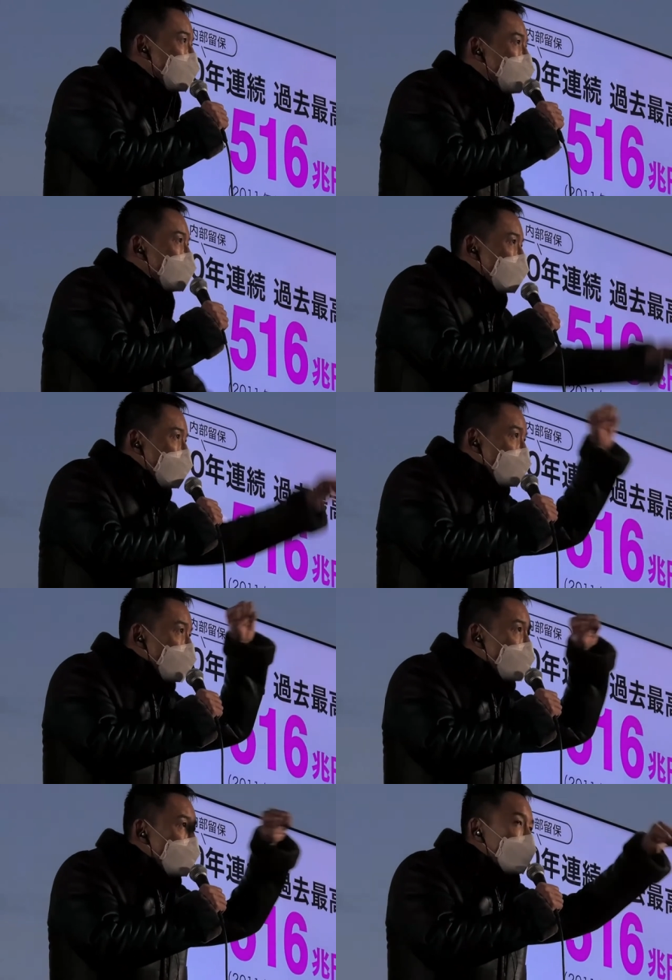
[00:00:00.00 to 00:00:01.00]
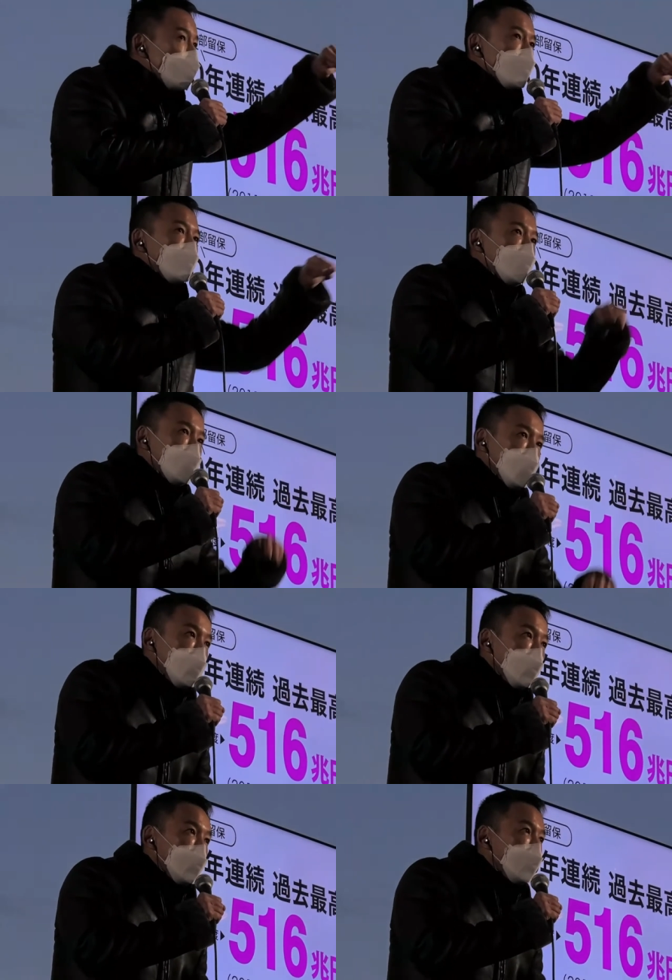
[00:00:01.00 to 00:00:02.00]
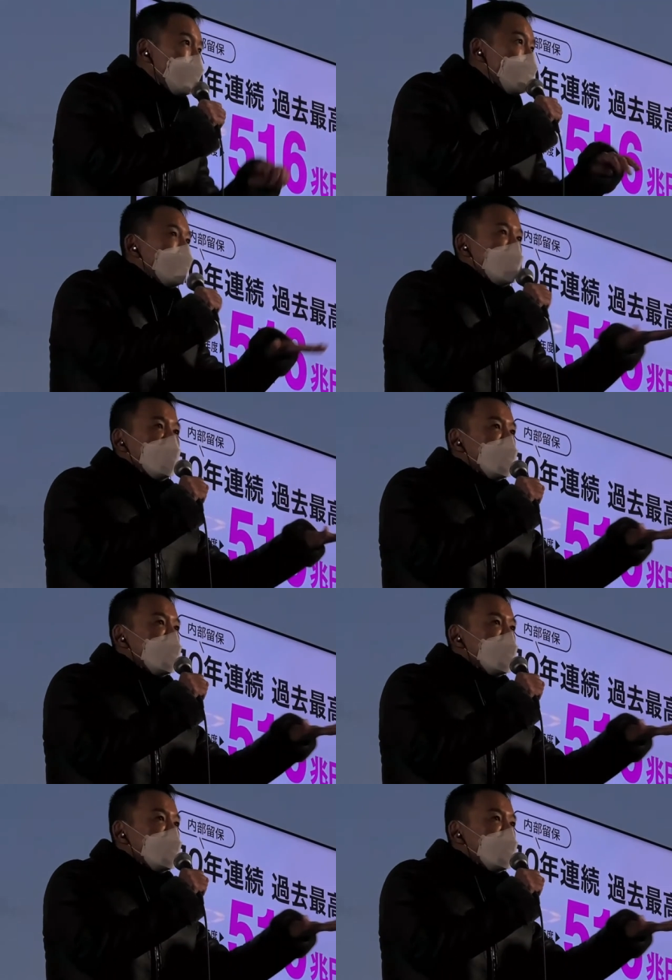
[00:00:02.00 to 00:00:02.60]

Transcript: 治家たち特に権力を持った者たち